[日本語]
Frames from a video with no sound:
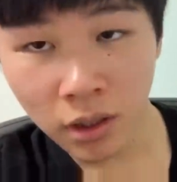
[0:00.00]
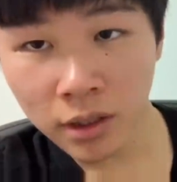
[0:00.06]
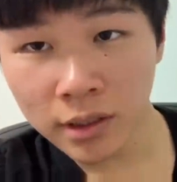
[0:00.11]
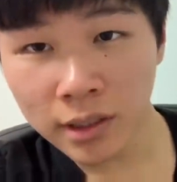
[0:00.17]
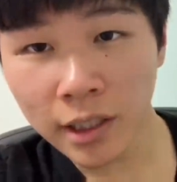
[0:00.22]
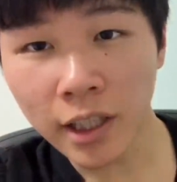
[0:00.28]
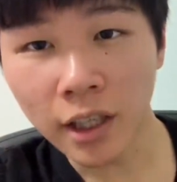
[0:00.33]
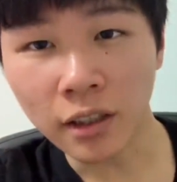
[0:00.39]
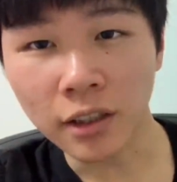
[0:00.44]

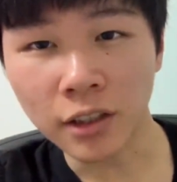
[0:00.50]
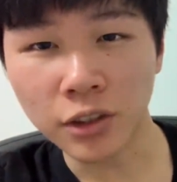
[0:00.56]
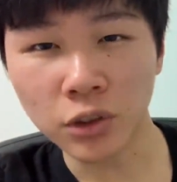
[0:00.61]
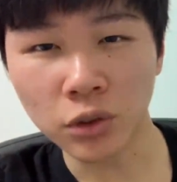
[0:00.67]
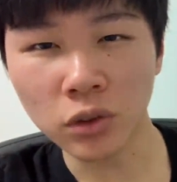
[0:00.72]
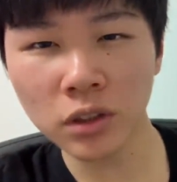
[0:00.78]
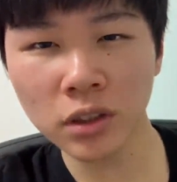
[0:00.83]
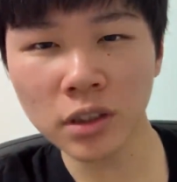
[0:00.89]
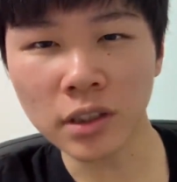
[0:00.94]
席がね、
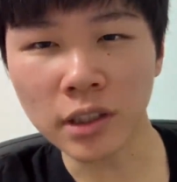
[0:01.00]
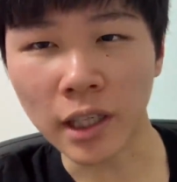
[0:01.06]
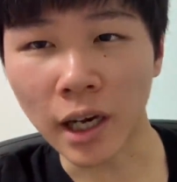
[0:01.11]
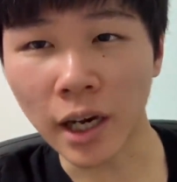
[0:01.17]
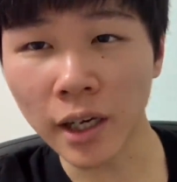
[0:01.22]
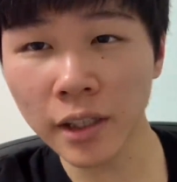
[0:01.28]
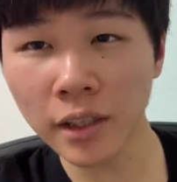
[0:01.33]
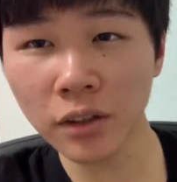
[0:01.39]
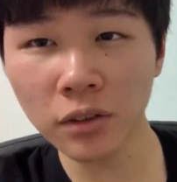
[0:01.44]
ちょっとずつね、
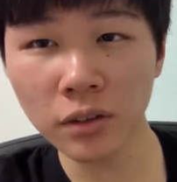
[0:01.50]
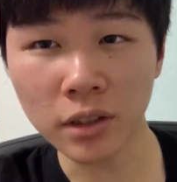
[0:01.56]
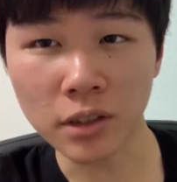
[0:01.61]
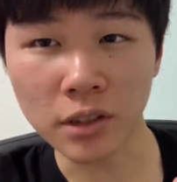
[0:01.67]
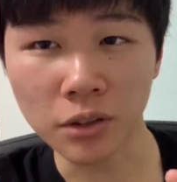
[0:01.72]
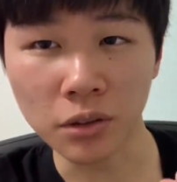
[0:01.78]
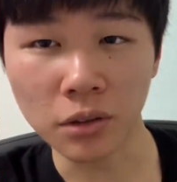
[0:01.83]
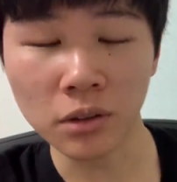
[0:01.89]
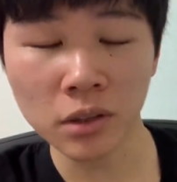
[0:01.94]
空いてるんで
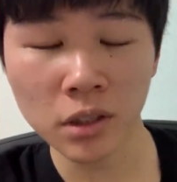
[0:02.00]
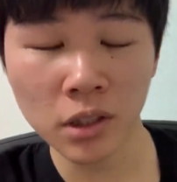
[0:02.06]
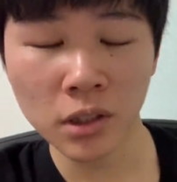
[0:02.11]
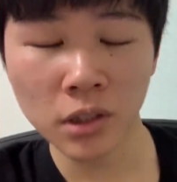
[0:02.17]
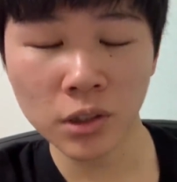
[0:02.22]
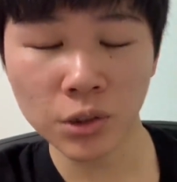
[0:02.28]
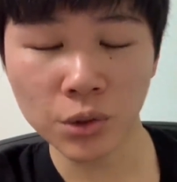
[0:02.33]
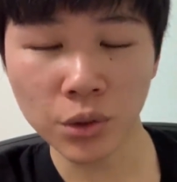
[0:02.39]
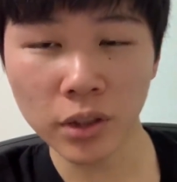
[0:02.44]
すよ。
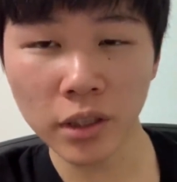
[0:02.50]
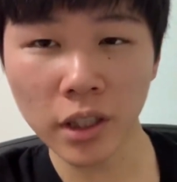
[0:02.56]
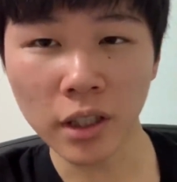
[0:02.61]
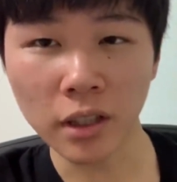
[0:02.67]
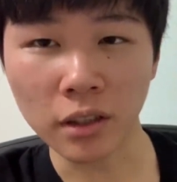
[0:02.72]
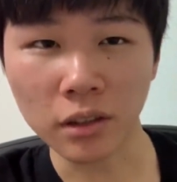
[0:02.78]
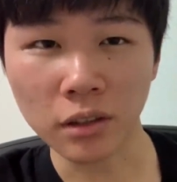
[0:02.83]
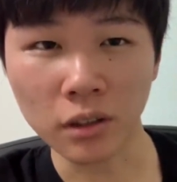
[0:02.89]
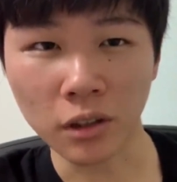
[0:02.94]
それ
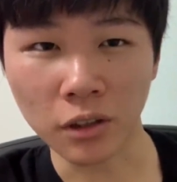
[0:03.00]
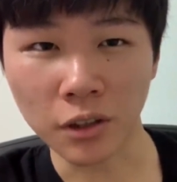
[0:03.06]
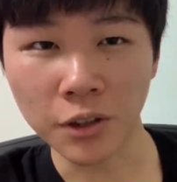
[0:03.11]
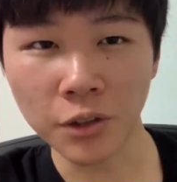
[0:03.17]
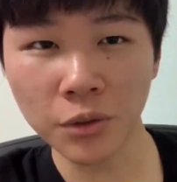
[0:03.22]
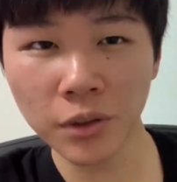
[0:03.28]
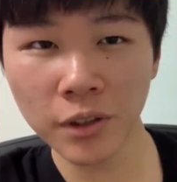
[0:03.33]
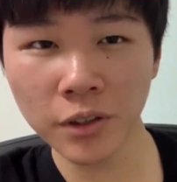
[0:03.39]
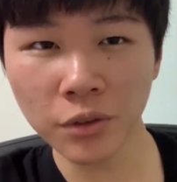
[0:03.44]
で、なんか
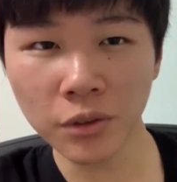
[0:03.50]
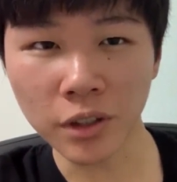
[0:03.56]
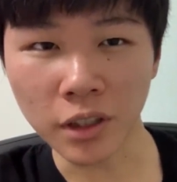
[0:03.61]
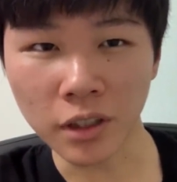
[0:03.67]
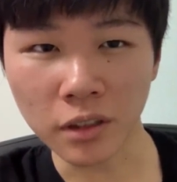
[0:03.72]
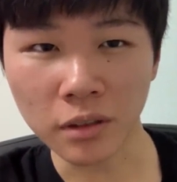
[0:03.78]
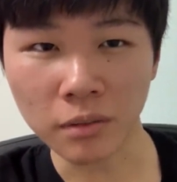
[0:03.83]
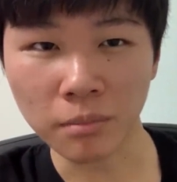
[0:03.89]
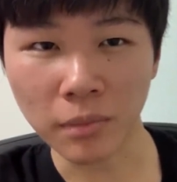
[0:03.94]
一人一
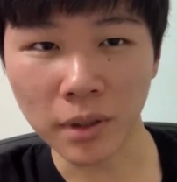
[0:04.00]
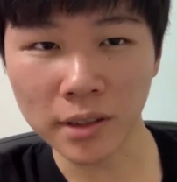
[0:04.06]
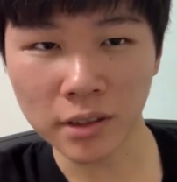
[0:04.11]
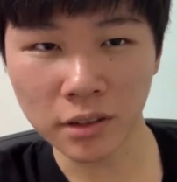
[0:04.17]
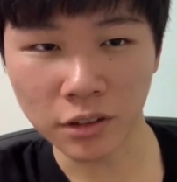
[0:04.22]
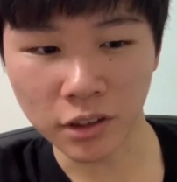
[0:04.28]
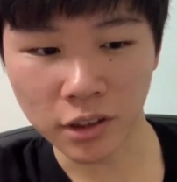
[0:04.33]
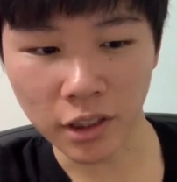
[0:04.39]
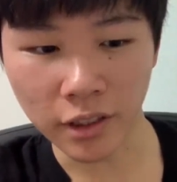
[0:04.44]
人
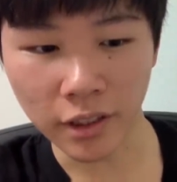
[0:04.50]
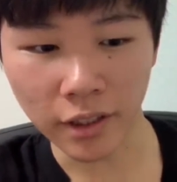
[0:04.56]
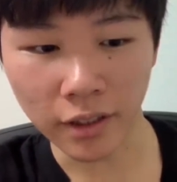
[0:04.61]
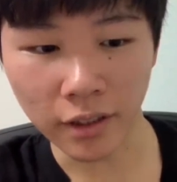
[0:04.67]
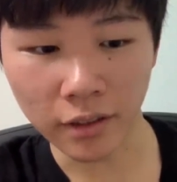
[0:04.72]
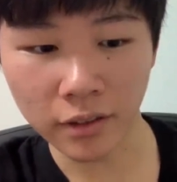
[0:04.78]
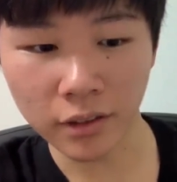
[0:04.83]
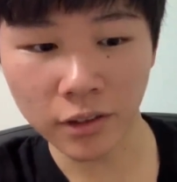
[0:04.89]
マスクしてて、